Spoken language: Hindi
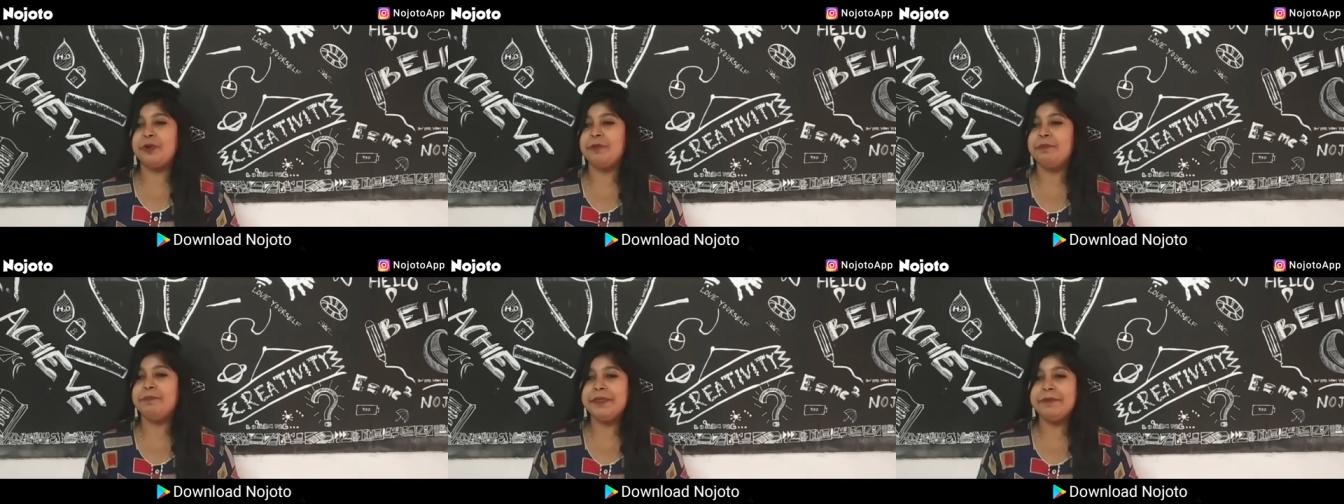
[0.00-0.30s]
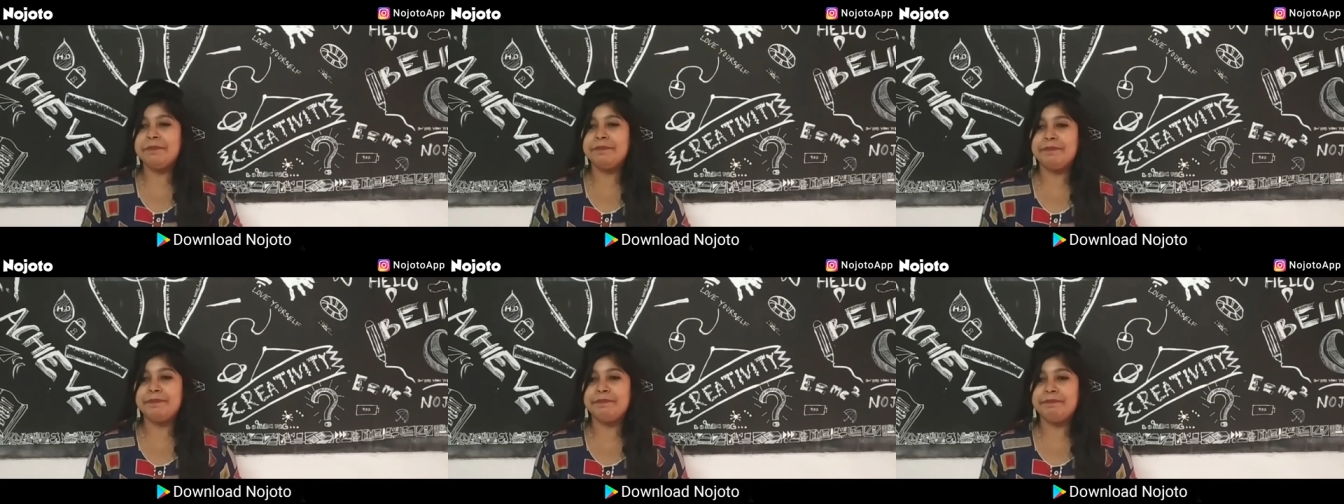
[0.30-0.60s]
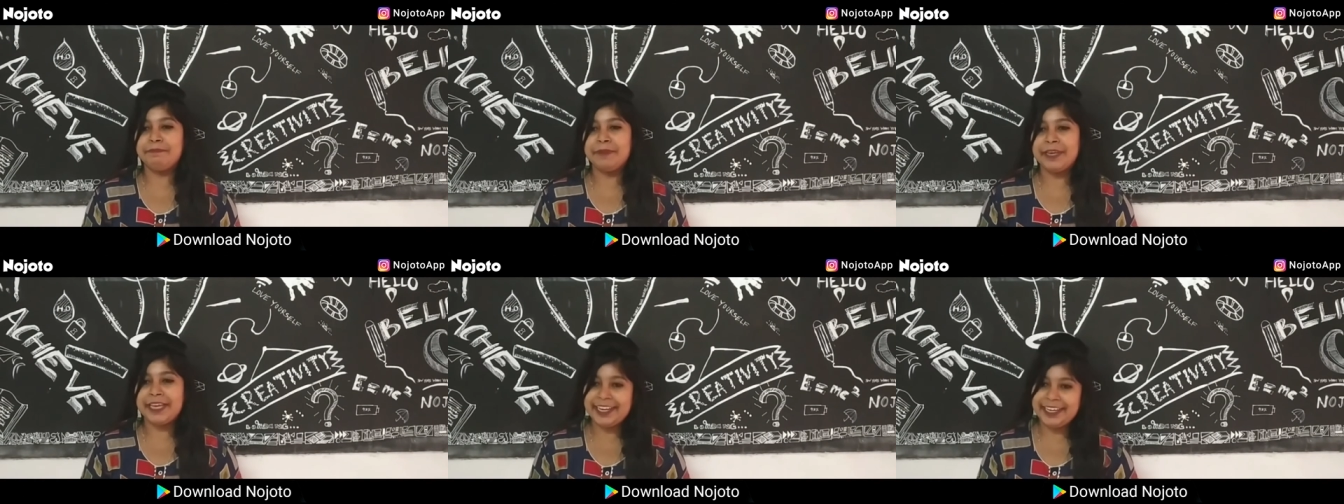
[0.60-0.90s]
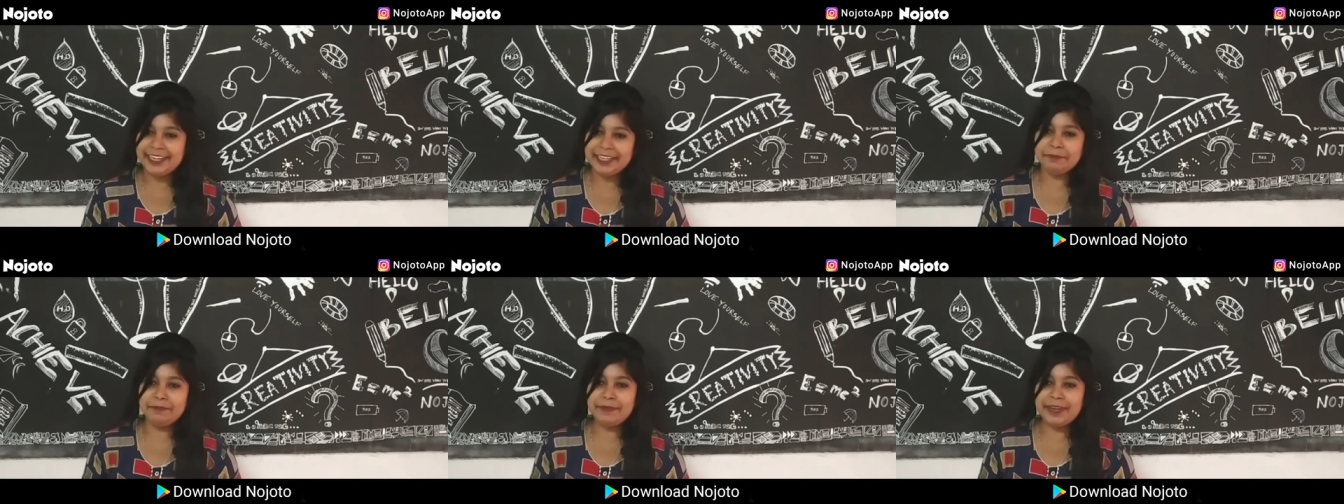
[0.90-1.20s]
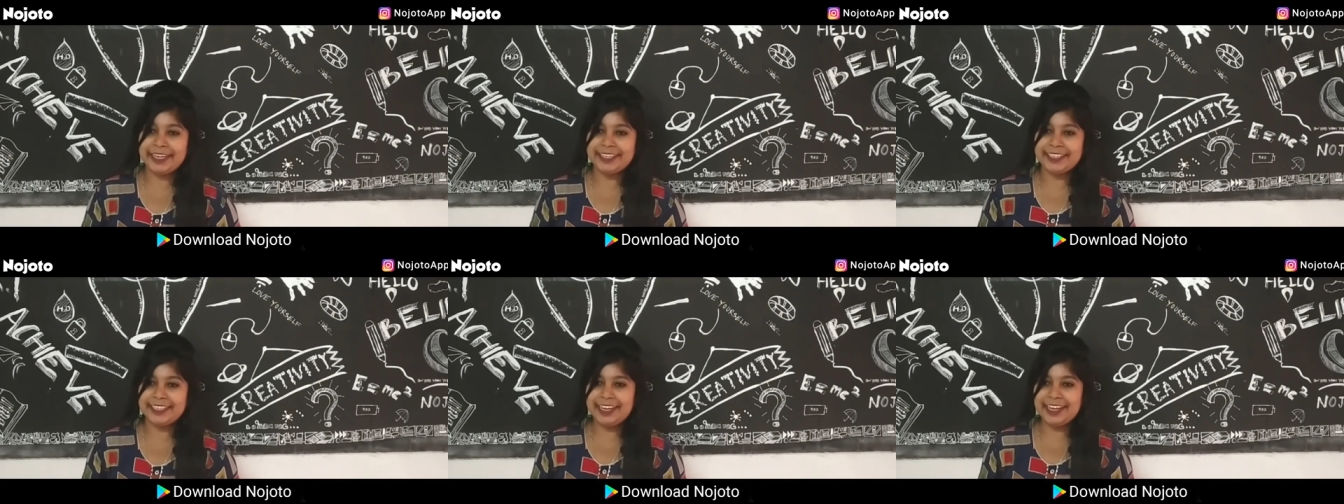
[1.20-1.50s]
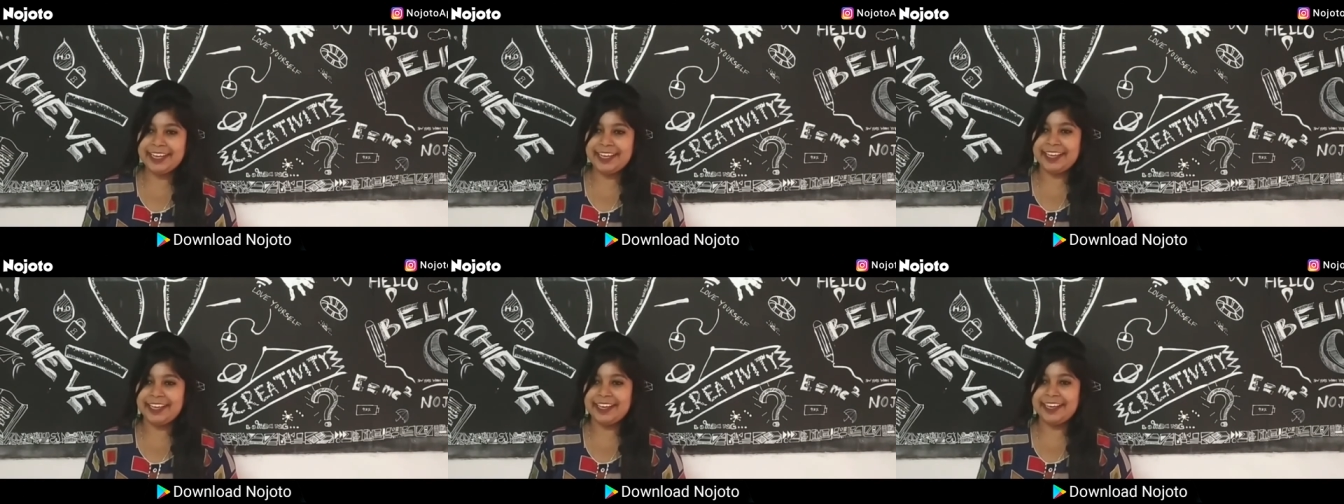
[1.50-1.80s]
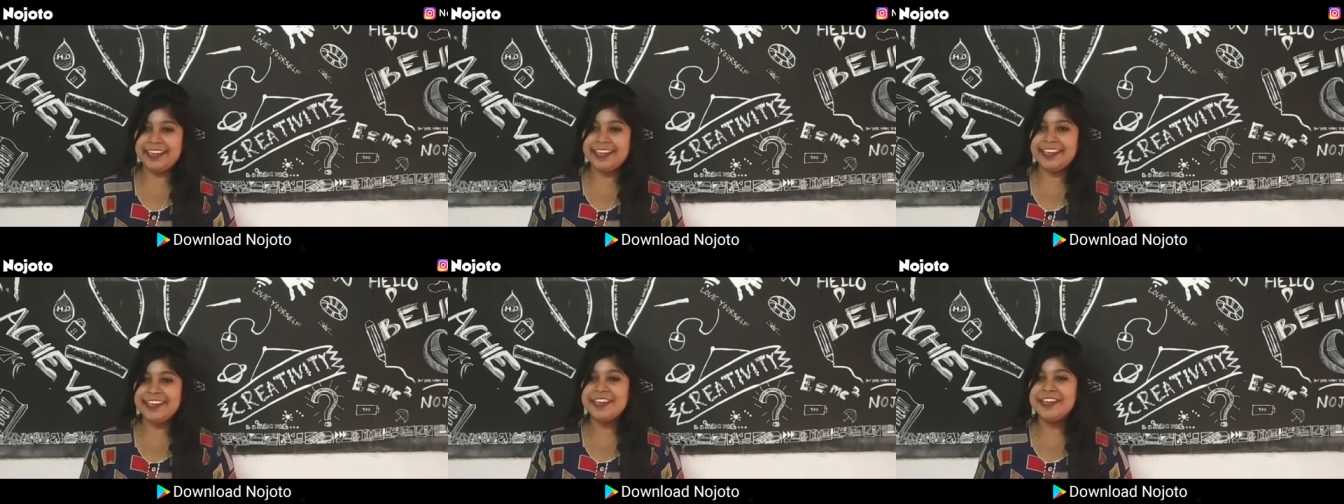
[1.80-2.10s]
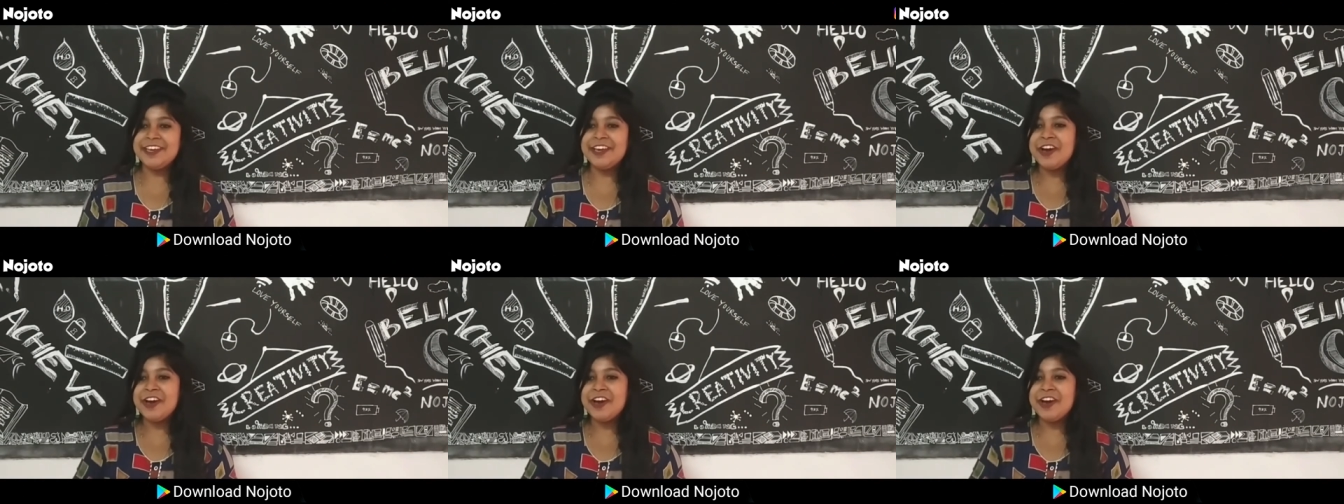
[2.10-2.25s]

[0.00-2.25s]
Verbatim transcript: टोपी पहने बैठा है